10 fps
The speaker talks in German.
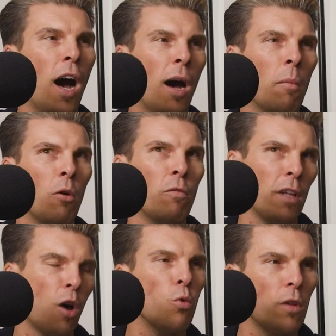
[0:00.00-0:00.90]
ähm, und
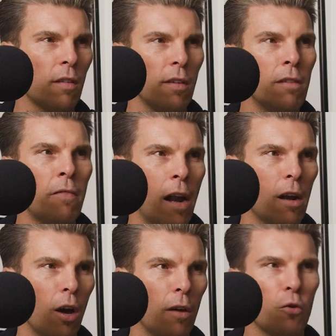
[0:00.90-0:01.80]
wenn der Hund jetzt in in den
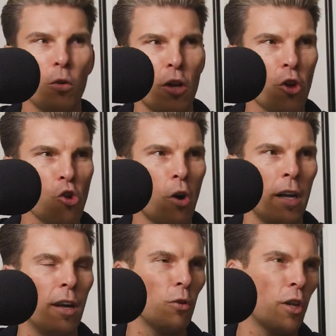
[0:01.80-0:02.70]
Wald läuft oder in der
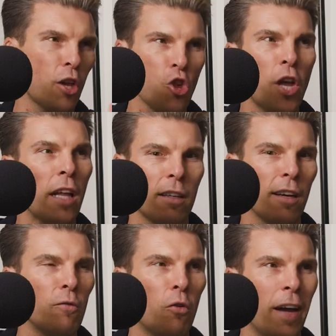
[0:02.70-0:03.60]
Scheune oder in der Stadt
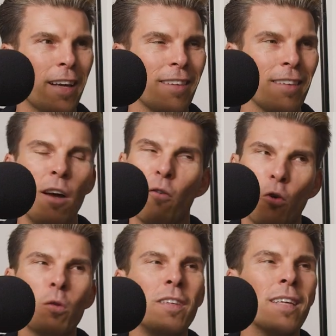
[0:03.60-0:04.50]
irgendwo weg ist,
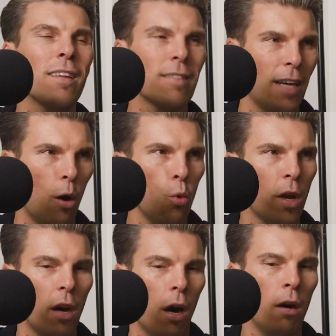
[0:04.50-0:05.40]
funktioniert das sehr
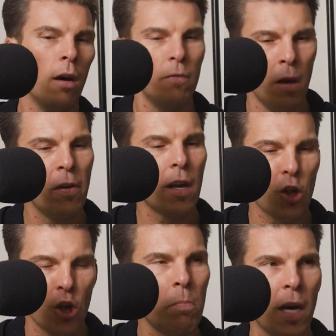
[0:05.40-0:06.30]
ungenau. Wir haben
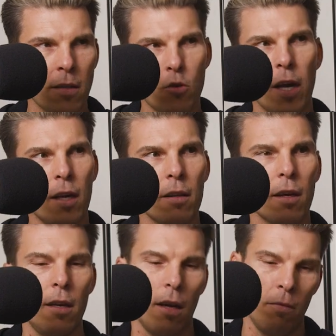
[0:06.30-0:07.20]
wirklich GPS-Tracking
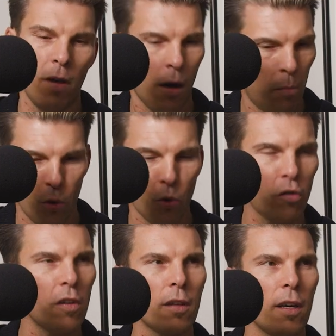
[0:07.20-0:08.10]
drinnen, wir haben
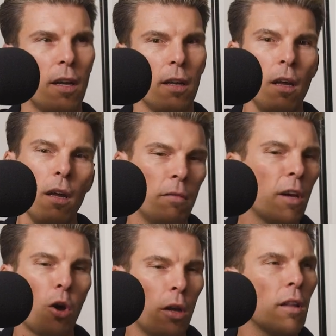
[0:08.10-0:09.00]
Bluetooth da drinnen,
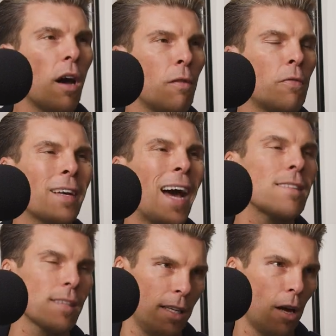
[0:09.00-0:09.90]
wir können da
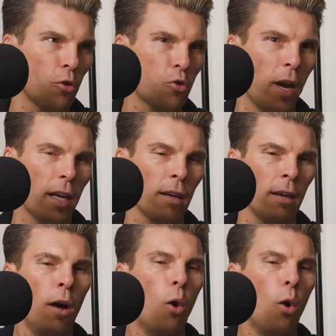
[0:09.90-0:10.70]
ganz genau tracken